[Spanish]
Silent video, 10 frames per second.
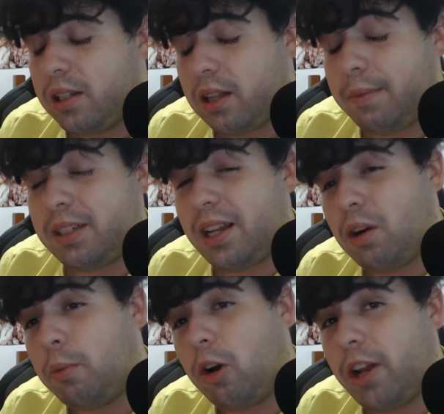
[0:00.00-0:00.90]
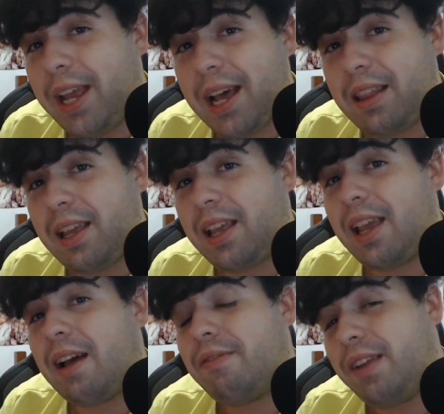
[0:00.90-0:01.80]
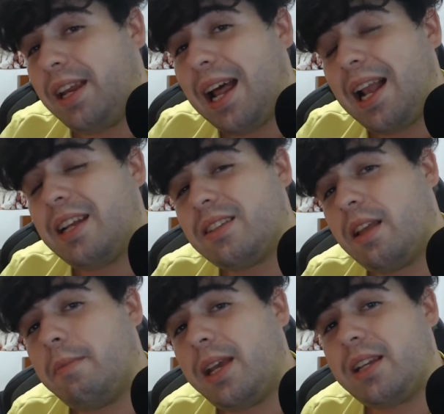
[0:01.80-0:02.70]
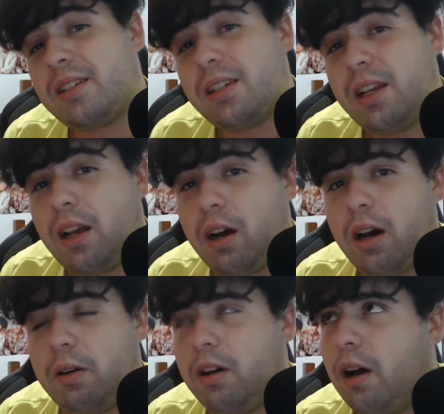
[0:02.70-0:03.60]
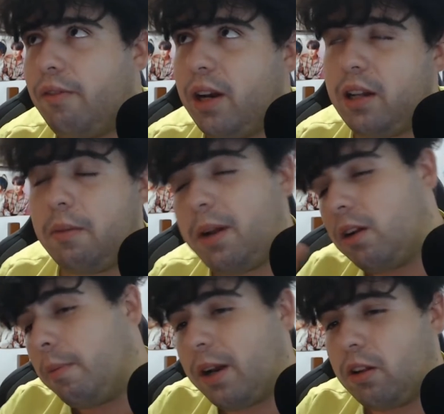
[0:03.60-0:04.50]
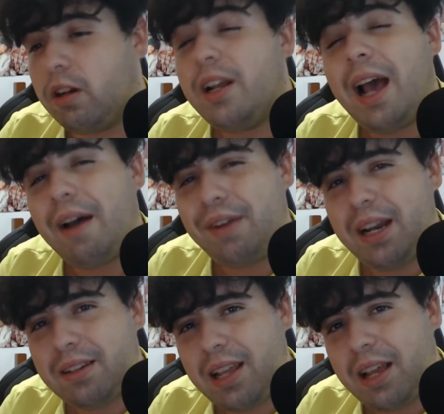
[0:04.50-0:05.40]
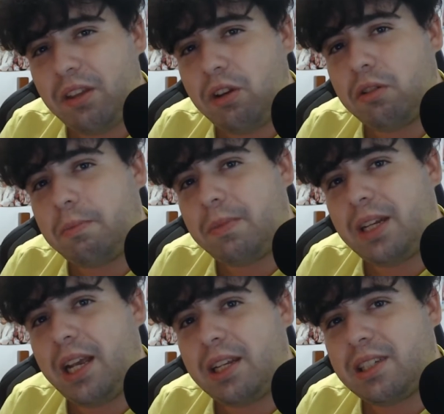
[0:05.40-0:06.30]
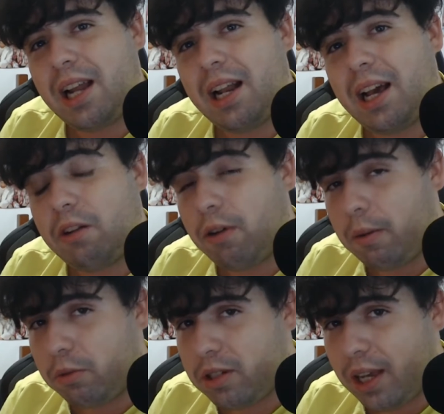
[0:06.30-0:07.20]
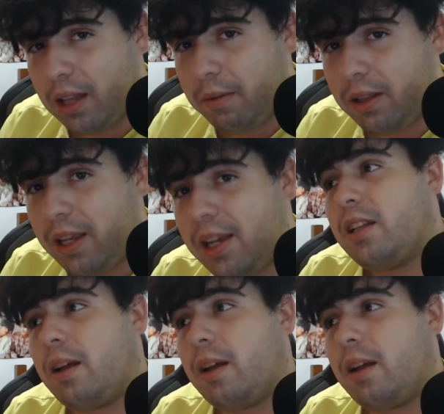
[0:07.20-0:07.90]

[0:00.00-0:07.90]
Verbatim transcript: También se rumorea de que a finales de mes Ah, no, a finales de mes, no, perdón, a finales de año eh, salga nueva música de BTS.